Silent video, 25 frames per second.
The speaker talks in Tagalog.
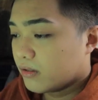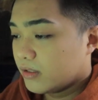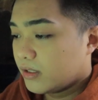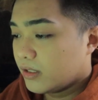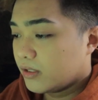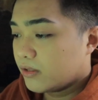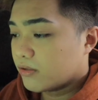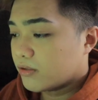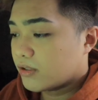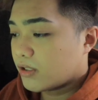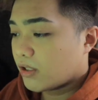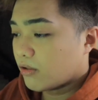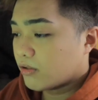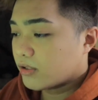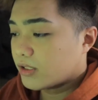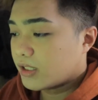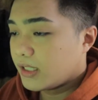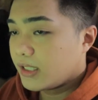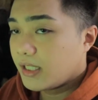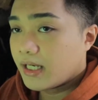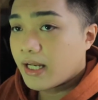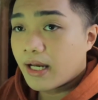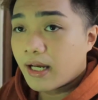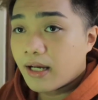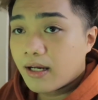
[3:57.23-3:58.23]
dito sa
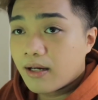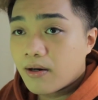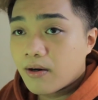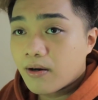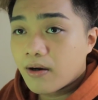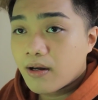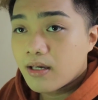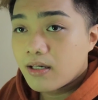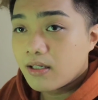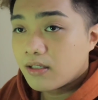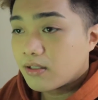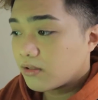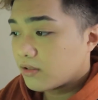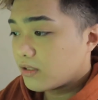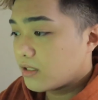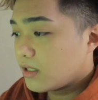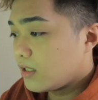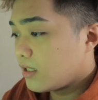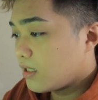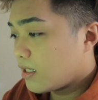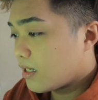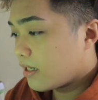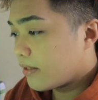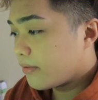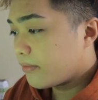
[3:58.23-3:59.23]
kusina. Okay?
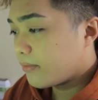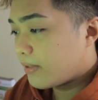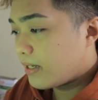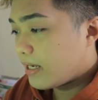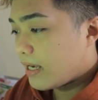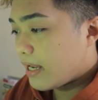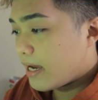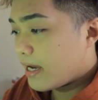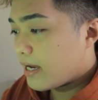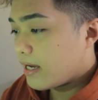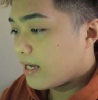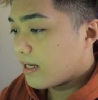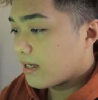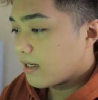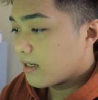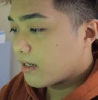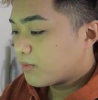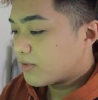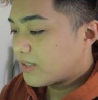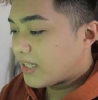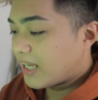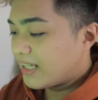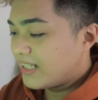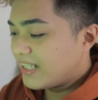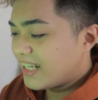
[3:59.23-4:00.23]
Kusina, wala.
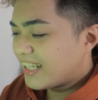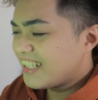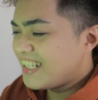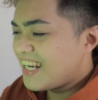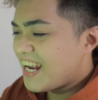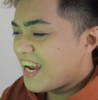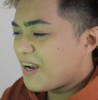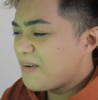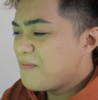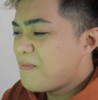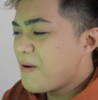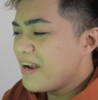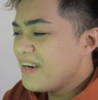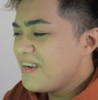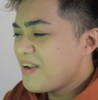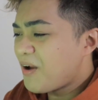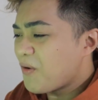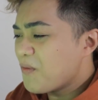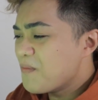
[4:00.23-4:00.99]
Putang ina, kinakabahan ako,